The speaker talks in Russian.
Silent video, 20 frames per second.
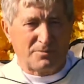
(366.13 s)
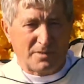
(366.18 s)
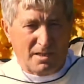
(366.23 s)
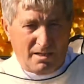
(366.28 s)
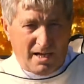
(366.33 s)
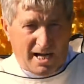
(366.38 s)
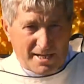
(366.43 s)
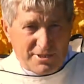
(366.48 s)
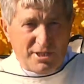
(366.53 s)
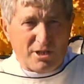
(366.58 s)

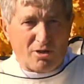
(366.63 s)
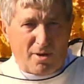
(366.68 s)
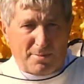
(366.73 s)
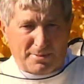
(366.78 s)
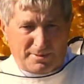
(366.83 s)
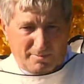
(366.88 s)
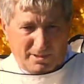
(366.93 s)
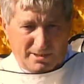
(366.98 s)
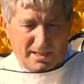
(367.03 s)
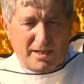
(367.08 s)
А сироп
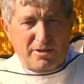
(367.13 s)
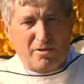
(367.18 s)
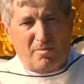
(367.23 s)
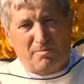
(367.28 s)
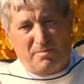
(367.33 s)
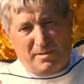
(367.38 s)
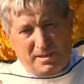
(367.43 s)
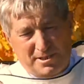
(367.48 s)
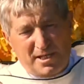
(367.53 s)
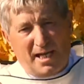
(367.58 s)
мы даем
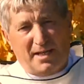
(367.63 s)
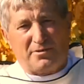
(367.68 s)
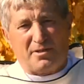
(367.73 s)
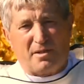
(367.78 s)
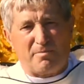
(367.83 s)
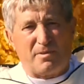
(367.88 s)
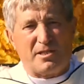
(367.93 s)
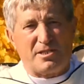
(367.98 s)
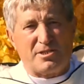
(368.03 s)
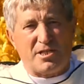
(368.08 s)
50 на
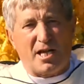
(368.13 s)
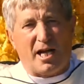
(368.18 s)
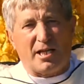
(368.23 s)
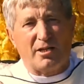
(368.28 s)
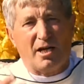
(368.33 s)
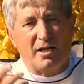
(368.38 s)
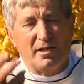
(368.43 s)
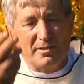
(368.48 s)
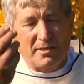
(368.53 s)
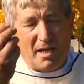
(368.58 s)
50,
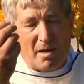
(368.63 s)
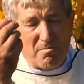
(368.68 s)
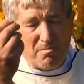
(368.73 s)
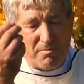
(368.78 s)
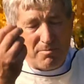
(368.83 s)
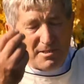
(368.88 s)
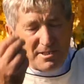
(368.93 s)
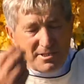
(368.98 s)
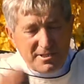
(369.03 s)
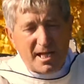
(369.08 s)
там
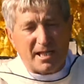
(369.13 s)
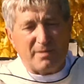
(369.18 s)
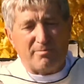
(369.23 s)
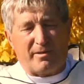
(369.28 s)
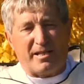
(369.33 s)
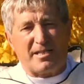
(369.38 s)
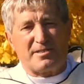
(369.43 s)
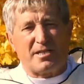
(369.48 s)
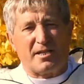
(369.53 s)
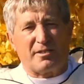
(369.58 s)

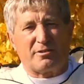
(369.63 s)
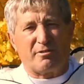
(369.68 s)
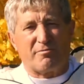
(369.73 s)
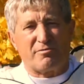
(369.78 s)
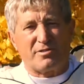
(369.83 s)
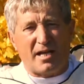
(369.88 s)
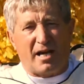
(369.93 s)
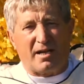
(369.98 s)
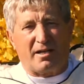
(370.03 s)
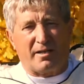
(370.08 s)
50%
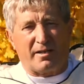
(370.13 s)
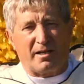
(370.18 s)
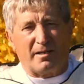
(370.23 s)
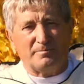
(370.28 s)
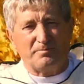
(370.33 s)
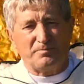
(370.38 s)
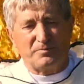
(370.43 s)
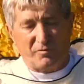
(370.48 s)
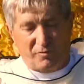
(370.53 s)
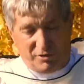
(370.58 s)
сахара –
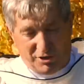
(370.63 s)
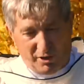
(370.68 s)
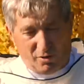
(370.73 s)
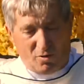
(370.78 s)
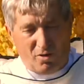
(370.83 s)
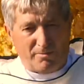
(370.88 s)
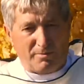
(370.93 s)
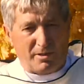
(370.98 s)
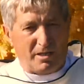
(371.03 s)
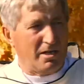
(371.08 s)
в
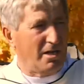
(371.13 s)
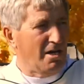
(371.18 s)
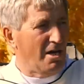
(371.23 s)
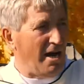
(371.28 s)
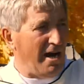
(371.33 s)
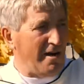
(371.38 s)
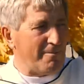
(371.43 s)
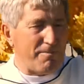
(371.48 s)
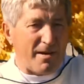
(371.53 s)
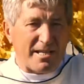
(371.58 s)
сиропе.
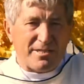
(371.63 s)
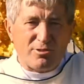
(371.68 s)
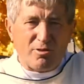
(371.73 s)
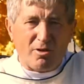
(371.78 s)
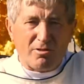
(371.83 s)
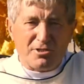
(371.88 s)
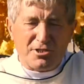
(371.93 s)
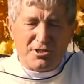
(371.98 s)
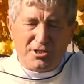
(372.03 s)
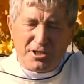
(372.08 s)
А
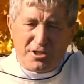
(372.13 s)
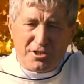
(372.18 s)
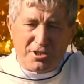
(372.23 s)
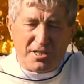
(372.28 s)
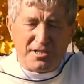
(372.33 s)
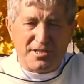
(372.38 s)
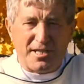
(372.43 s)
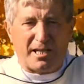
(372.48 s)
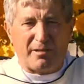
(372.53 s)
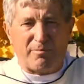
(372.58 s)
подсолнечник
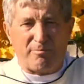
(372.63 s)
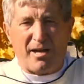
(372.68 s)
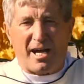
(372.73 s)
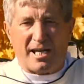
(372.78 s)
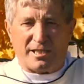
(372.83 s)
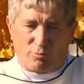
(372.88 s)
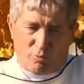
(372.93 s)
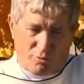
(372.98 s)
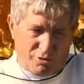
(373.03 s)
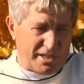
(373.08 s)

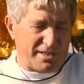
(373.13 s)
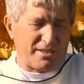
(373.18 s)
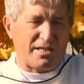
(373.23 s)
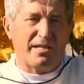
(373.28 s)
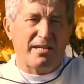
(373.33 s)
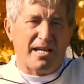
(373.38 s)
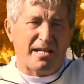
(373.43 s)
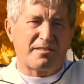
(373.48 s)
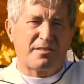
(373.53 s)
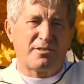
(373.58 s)
65. Уж если
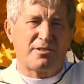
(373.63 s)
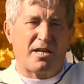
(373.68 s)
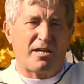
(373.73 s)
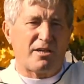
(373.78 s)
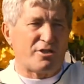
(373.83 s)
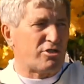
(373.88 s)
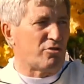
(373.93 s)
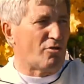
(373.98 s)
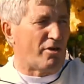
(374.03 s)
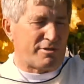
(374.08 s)
есть где
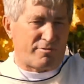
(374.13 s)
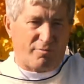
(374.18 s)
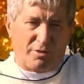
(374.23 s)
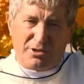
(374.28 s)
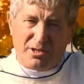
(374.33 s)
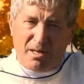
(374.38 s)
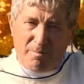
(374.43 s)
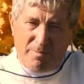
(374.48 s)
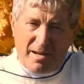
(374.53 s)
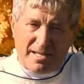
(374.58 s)
износ, вот
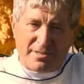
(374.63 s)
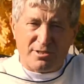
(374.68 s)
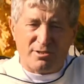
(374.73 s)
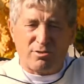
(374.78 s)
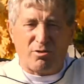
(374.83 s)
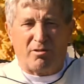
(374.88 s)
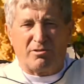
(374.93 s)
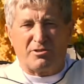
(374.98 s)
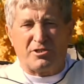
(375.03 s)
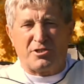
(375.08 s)
на
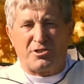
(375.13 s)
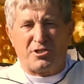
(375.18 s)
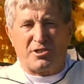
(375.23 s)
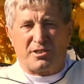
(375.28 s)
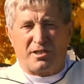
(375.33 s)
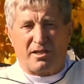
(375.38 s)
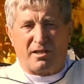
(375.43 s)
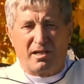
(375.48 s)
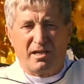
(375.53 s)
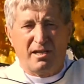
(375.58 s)

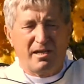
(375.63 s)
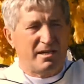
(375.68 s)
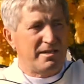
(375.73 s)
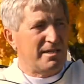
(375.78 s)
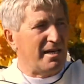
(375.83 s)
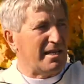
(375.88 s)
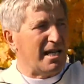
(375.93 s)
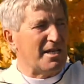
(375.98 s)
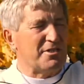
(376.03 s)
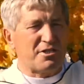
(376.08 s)
подсолнечнике. Я
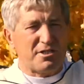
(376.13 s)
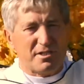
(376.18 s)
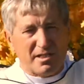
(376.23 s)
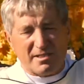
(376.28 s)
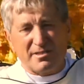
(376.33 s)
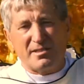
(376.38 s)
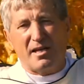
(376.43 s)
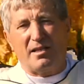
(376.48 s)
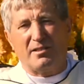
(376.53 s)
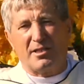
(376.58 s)
раньше не
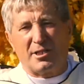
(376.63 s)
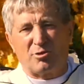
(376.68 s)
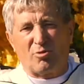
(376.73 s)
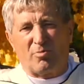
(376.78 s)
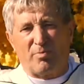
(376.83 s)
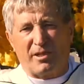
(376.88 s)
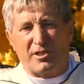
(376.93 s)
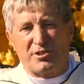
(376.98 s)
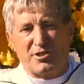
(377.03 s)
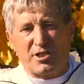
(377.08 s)
знал эту
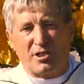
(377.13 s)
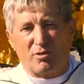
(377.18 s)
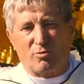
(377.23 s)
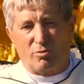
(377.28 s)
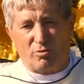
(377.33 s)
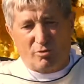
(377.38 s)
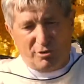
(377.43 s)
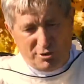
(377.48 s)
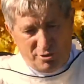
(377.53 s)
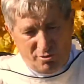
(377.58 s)
причину,
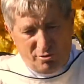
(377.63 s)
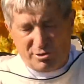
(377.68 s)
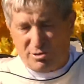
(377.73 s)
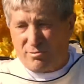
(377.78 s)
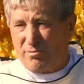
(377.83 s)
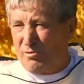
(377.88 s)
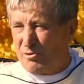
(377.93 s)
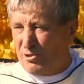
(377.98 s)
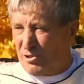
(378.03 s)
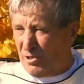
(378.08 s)
но
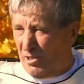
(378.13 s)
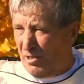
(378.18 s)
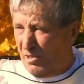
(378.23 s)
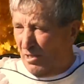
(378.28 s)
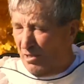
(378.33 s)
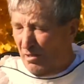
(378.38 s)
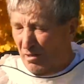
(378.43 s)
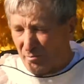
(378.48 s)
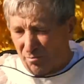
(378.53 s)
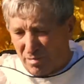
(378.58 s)
чувствовал, что
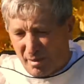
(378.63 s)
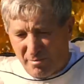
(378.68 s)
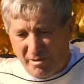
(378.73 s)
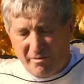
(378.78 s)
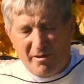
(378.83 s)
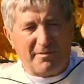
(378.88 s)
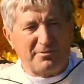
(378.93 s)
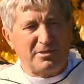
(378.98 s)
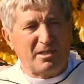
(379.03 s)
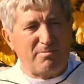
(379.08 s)

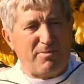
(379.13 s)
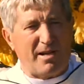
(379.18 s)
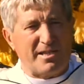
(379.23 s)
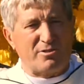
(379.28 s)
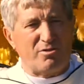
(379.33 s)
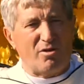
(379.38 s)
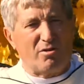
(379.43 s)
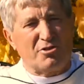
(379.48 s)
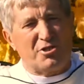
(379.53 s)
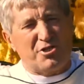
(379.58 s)
побывав на
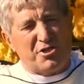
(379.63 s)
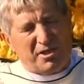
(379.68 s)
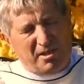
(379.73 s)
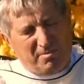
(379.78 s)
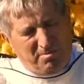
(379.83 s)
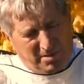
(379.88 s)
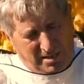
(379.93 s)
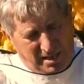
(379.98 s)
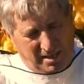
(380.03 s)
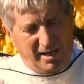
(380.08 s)
подсолнечнике,
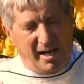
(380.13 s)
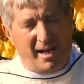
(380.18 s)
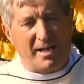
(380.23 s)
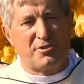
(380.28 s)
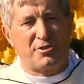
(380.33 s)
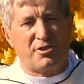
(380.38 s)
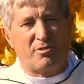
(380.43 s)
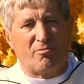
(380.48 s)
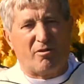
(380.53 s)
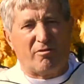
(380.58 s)
плохая
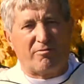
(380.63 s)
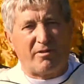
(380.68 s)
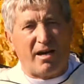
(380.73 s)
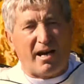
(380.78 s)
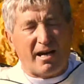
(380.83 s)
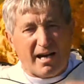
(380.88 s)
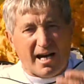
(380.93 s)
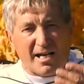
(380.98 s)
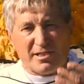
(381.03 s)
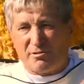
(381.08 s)
зимовка.
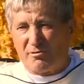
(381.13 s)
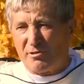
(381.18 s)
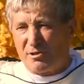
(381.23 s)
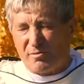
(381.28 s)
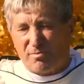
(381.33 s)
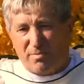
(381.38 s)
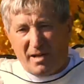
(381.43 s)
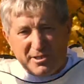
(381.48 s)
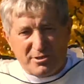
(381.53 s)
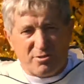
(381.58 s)
Оказывается,
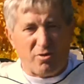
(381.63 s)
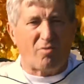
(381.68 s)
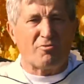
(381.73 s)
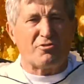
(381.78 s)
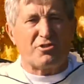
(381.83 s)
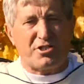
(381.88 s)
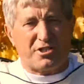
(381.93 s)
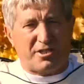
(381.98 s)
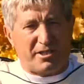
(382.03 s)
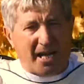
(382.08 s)

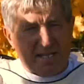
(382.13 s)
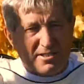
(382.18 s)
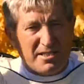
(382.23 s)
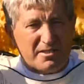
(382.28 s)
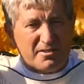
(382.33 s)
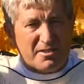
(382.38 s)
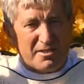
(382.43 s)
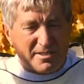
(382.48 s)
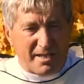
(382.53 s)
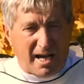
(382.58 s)
подсолнечники
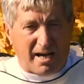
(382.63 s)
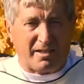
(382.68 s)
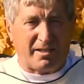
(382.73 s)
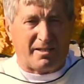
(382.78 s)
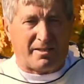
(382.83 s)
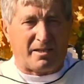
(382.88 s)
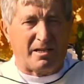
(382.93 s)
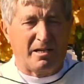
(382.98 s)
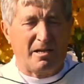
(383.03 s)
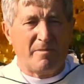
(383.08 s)
один сахар,
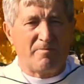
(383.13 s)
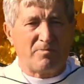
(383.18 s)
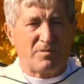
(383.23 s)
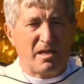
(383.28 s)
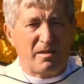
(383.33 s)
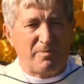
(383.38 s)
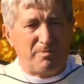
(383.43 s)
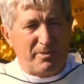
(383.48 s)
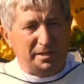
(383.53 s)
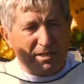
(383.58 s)
и
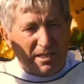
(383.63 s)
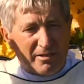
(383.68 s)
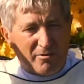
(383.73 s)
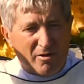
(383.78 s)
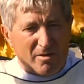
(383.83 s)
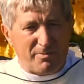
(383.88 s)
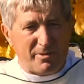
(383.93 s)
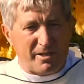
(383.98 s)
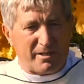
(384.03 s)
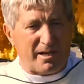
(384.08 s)
при его
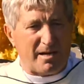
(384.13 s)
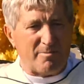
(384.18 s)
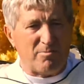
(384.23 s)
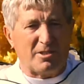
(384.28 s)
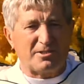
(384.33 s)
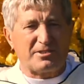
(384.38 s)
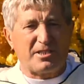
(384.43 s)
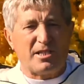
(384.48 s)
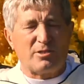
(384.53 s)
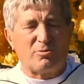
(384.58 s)

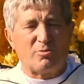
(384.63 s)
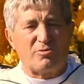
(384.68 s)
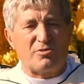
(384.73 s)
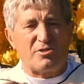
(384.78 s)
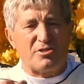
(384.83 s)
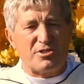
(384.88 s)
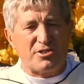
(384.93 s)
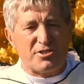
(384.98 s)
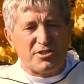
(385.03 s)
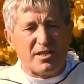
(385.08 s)
переработке идут
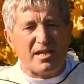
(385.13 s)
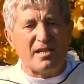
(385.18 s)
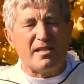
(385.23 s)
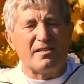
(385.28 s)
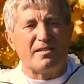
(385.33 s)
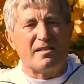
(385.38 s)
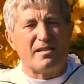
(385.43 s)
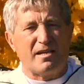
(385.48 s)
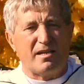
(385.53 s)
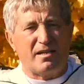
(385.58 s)

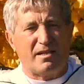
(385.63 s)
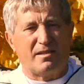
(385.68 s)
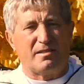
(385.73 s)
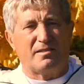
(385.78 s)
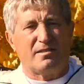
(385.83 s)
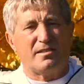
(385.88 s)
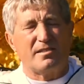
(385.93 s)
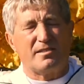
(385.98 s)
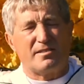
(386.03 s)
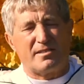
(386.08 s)

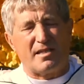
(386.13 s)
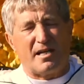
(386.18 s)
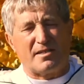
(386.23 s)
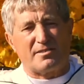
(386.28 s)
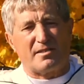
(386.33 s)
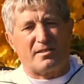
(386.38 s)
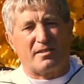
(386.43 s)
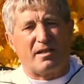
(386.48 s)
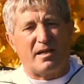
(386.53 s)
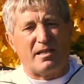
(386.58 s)
сильные износ,
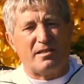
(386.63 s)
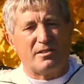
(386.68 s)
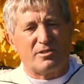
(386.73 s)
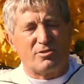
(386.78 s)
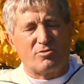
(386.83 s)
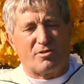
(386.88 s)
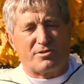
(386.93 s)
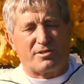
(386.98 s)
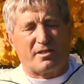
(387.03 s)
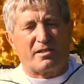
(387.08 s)
орга
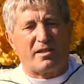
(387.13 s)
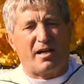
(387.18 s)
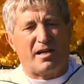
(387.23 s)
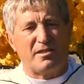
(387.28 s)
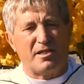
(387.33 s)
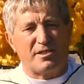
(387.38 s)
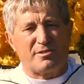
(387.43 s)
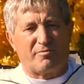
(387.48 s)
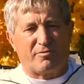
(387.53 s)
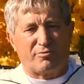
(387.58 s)
износ
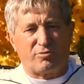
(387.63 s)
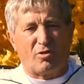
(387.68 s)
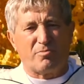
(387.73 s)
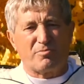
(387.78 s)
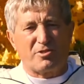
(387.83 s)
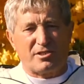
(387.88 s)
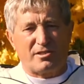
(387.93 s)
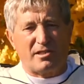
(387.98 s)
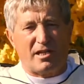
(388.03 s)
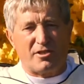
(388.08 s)
организма, в том
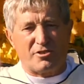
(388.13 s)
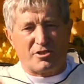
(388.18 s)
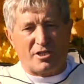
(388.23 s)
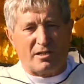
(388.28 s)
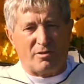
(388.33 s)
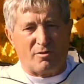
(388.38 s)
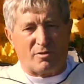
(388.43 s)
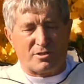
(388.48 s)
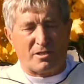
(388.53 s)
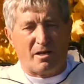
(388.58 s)
числе и
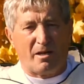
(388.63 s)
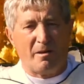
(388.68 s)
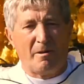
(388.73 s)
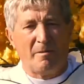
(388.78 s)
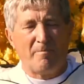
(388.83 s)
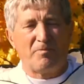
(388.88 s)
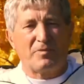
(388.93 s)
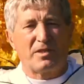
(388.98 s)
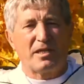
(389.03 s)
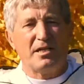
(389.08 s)
желез.
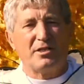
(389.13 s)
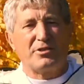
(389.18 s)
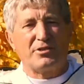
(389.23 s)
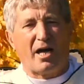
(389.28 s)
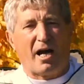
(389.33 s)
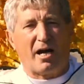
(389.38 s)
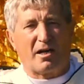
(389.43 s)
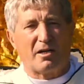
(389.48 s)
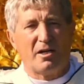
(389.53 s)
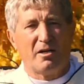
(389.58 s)

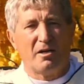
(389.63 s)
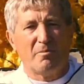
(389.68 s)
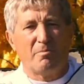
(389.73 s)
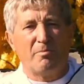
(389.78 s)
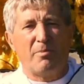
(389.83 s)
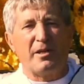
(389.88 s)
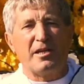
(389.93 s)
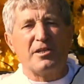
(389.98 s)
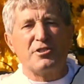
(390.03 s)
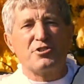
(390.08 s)
Итак,
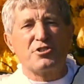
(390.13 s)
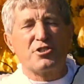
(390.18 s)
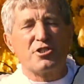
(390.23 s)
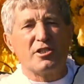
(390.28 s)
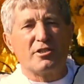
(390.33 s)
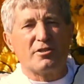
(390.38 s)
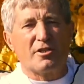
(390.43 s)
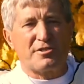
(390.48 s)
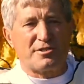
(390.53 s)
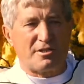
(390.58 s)

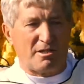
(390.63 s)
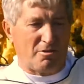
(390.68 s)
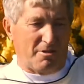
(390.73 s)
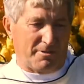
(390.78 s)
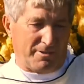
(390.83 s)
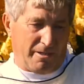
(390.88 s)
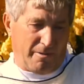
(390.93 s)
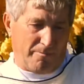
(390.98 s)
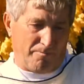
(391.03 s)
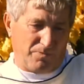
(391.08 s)
причина слета.